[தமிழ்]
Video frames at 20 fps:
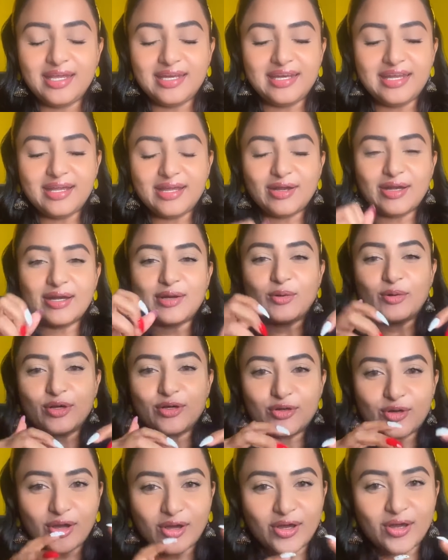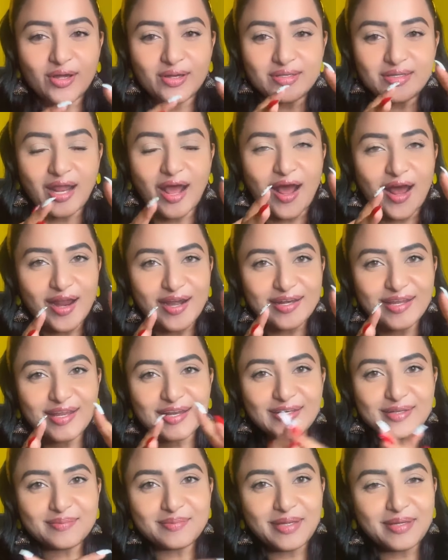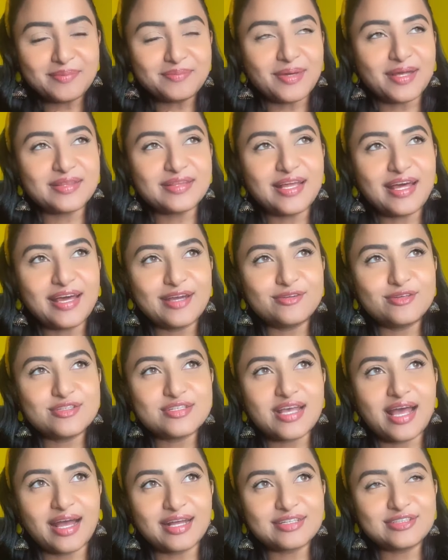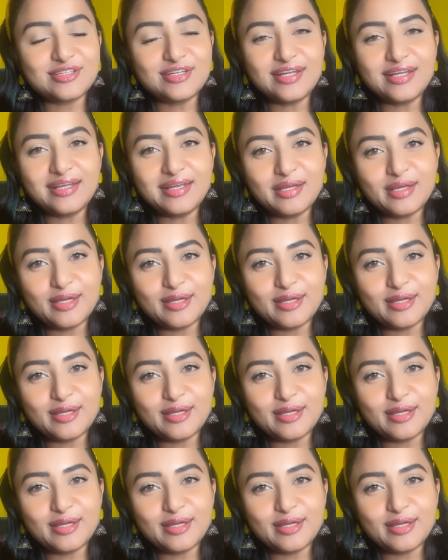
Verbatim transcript: இன்னைக்கு என்னோட டா டார்கெட் அப்படின்னு பார்த்தா ஐ வாஸ் ஆக்சுவலி